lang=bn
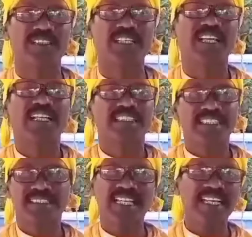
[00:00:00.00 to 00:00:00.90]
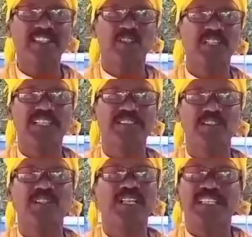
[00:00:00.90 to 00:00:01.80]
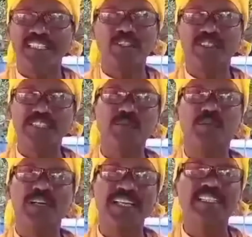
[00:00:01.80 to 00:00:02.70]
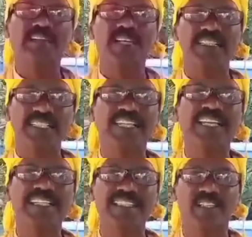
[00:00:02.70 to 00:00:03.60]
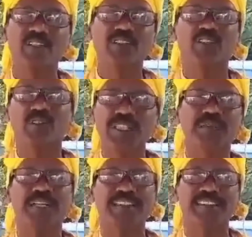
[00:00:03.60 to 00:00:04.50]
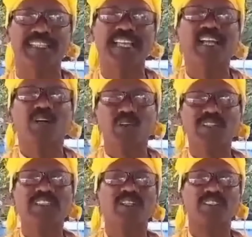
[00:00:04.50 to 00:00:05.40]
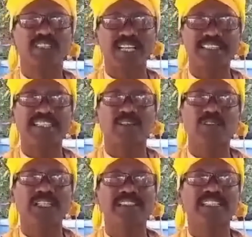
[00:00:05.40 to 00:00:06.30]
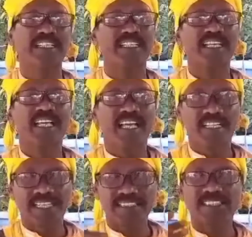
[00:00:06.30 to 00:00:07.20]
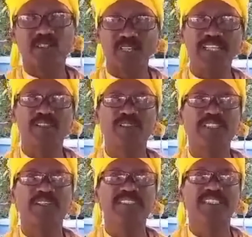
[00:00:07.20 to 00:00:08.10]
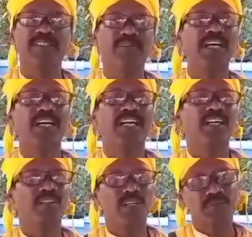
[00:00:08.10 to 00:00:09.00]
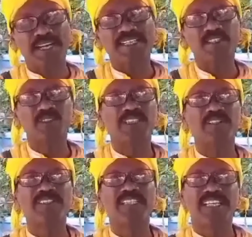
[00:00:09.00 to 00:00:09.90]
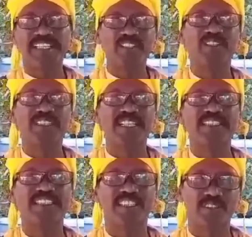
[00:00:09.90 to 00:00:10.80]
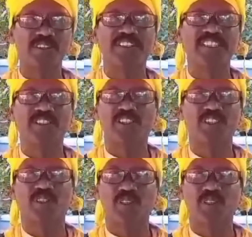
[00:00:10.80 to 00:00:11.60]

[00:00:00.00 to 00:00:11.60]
আছে যে থানায় চলে এসো কিন্তু সে তো ভয় একটা একটা খেয়ে গেছে ও তো লুকিয়ে বেড়াচ্ছে কোনো দিন হয়তো রাতে ওকে সেই গাছের তলায় শুতে হয়েছে বা বাইরে শুতে হয়েছে এই ধরনের একটা সিচুয়েশন যখন